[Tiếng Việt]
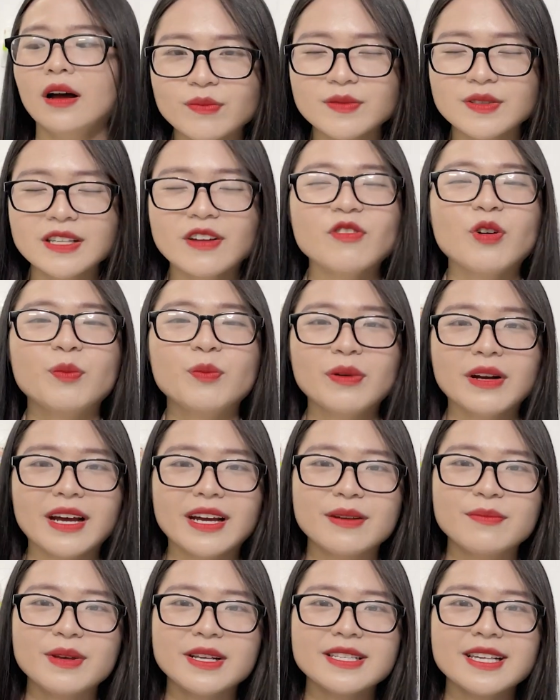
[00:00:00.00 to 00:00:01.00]
Sản phẩm
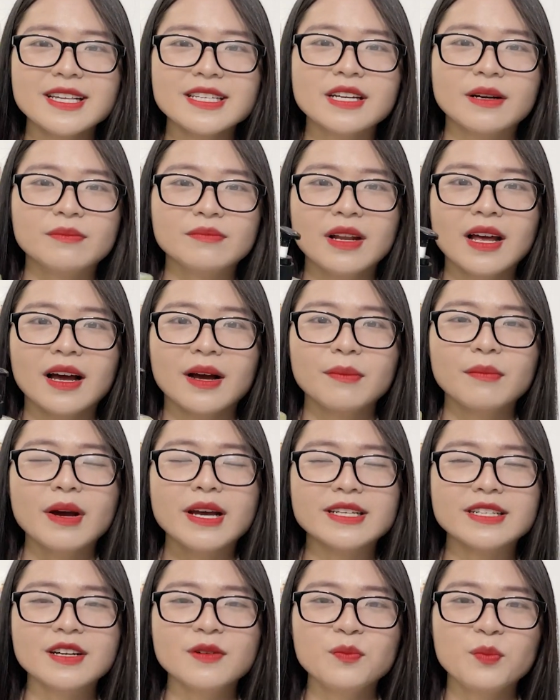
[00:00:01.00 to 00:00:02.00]
này mình sẽ chấm là
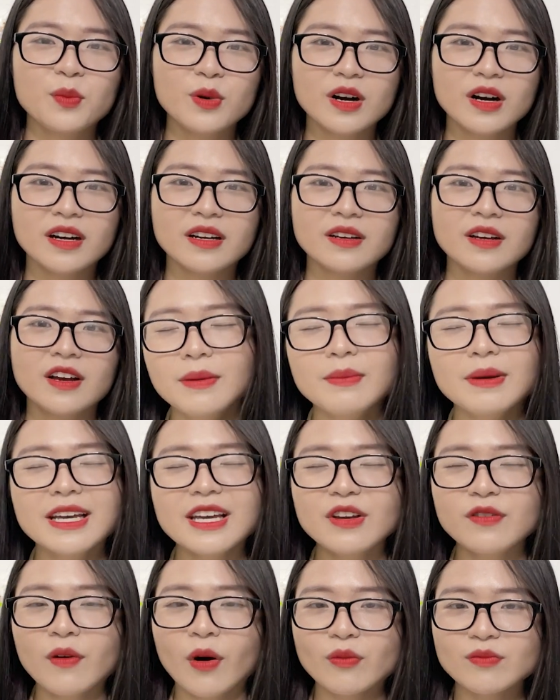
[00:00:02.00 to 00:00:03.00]
7/10. Mình
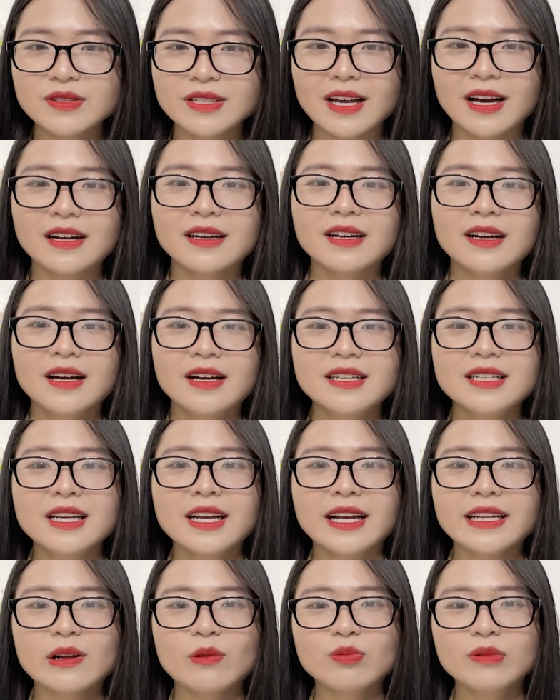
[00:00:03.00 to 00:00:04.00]
hy vọng rằng những
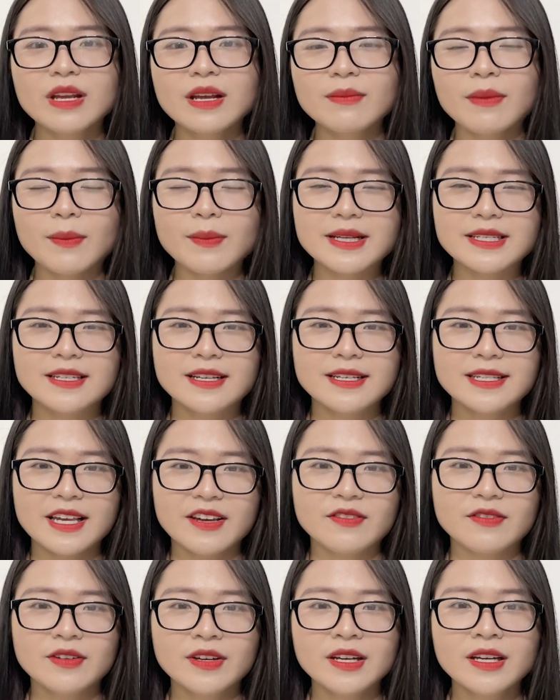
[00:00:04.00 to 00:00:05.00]
cái thông tin mà mình chia
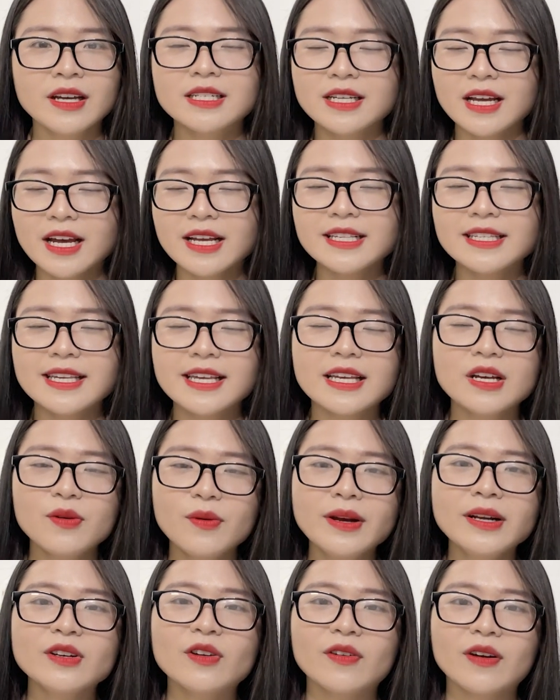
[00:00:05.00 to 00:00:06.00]
sẻ với trên sẽ hữu
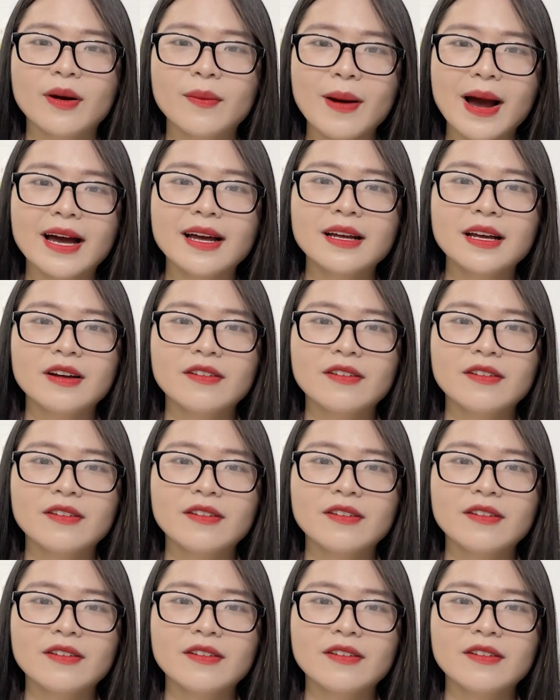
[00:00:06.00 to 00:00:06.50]
ích đối với các bạn.